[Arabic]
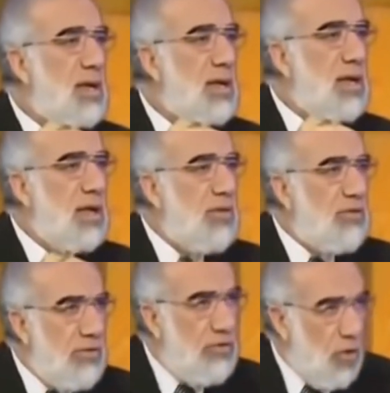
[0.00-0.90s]
في في
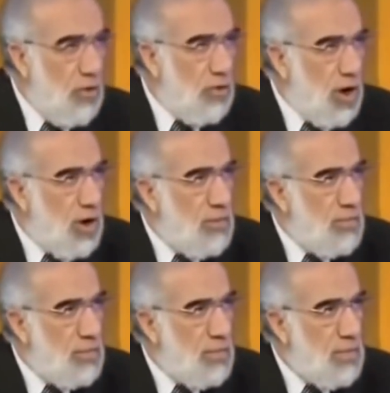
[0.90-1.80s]
حفره
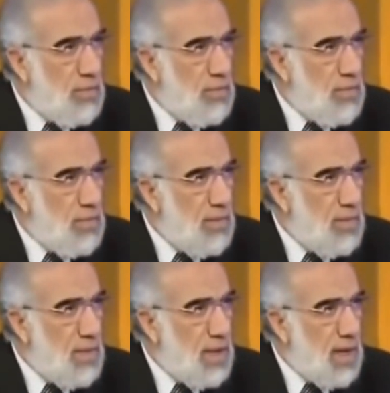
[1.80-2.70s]

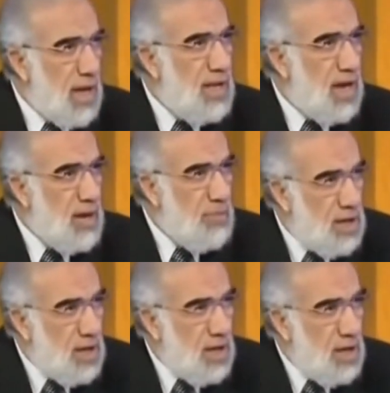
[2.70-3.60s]
عند خيمته
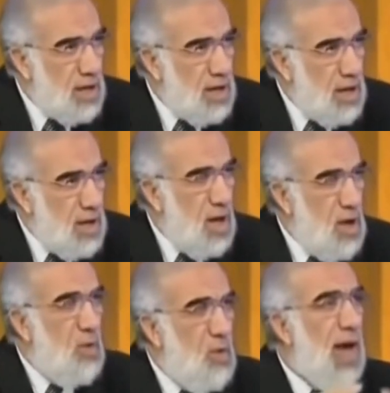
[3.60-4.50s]

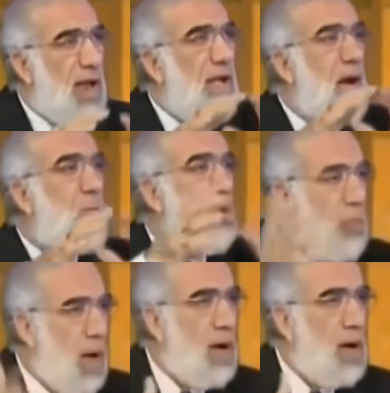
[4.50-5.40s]
وعليها برمه
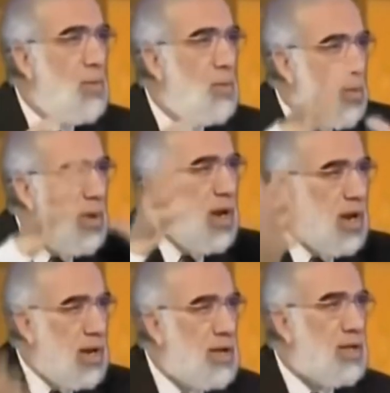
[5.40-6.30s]
برمه اللي
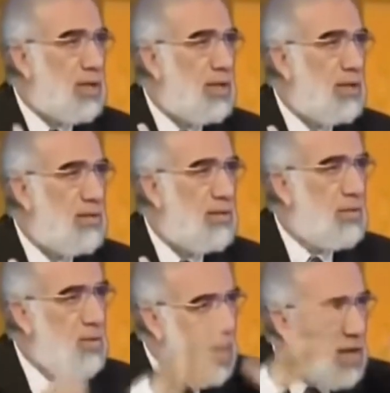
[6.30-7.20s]
القدر نعم يقول
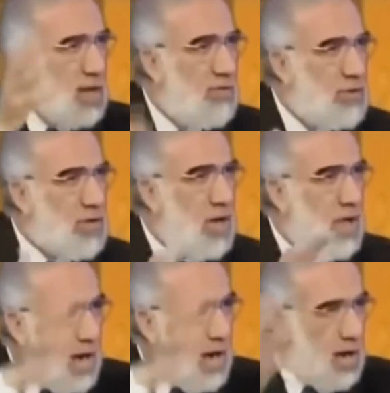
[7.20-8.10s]
عندنا في الصعيد على
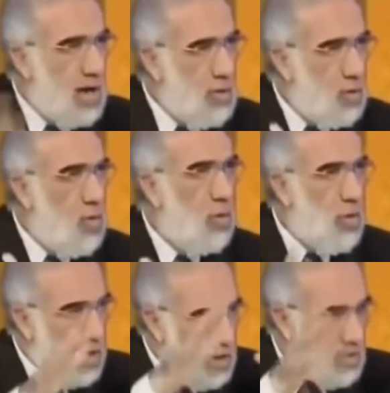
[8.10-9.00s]
القدر بورما
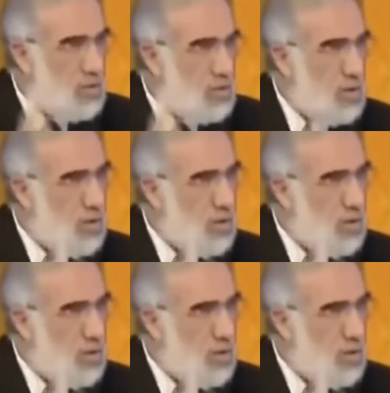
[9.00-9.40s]
نعم.